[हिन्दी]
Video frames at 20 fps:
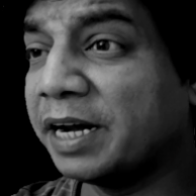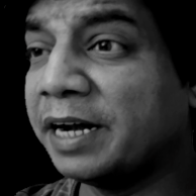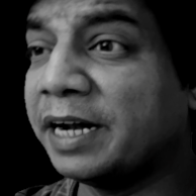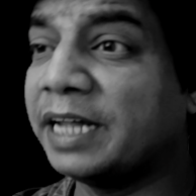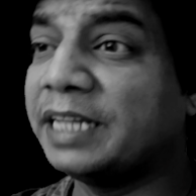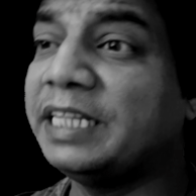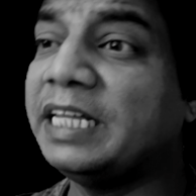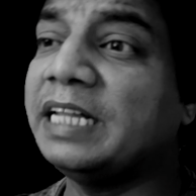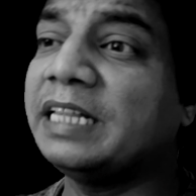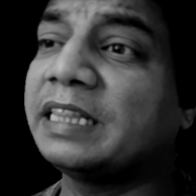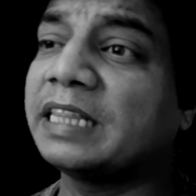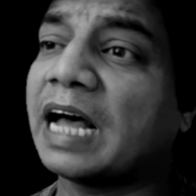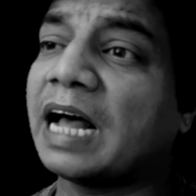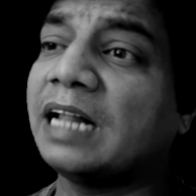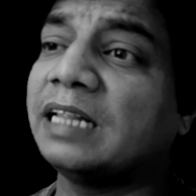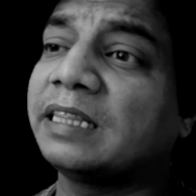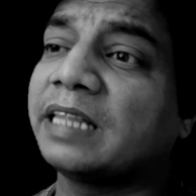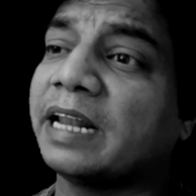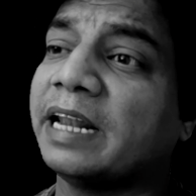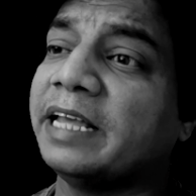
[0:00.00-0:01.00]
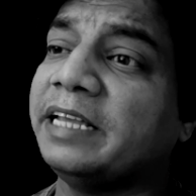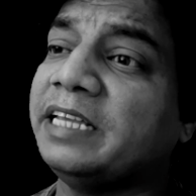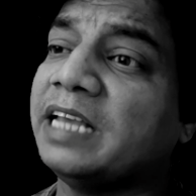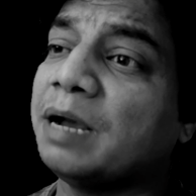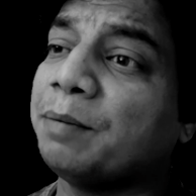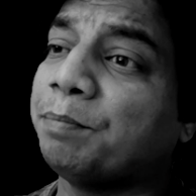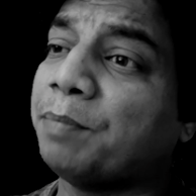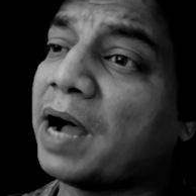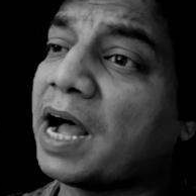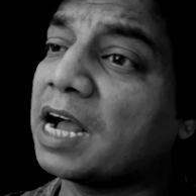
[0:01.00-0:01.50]
मेरे नदी ताल
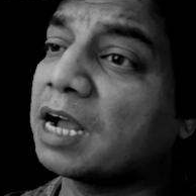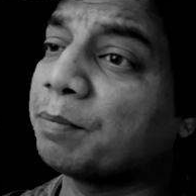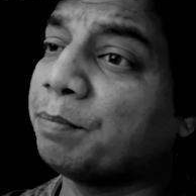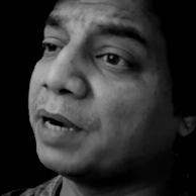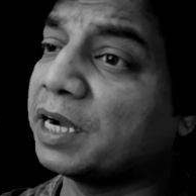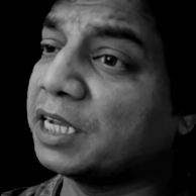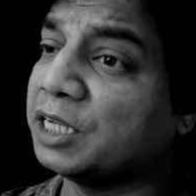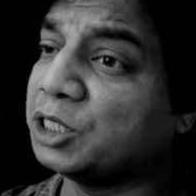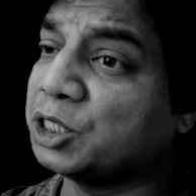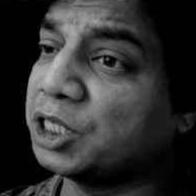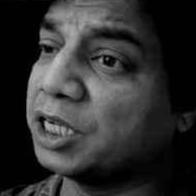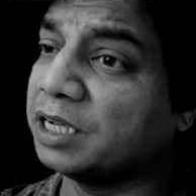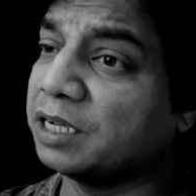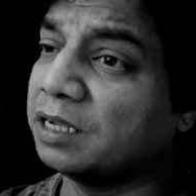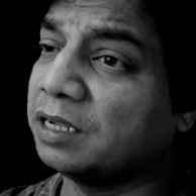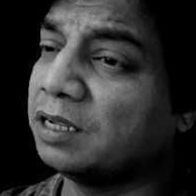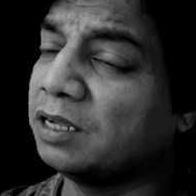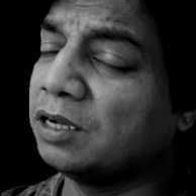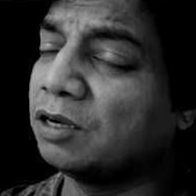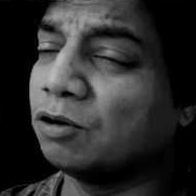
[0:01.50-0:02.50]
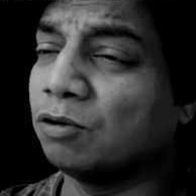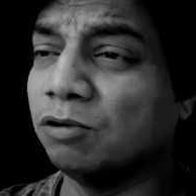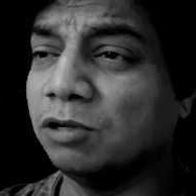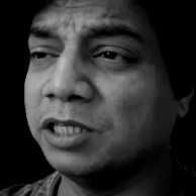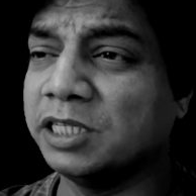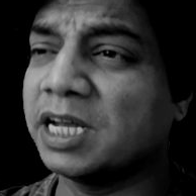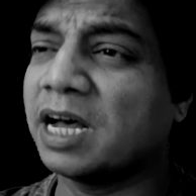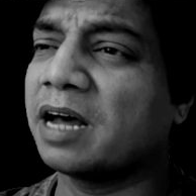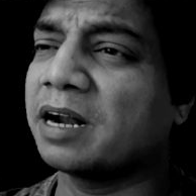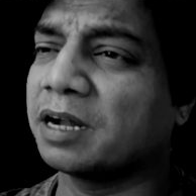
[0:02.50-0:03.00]
तलैया बाग बगीचे
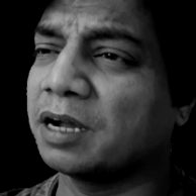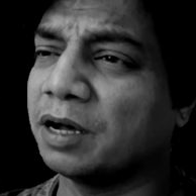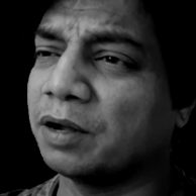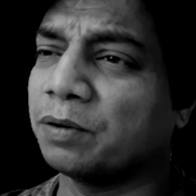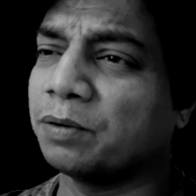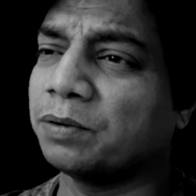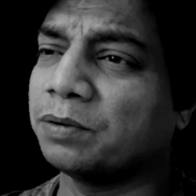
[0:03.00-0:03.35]
गुलजार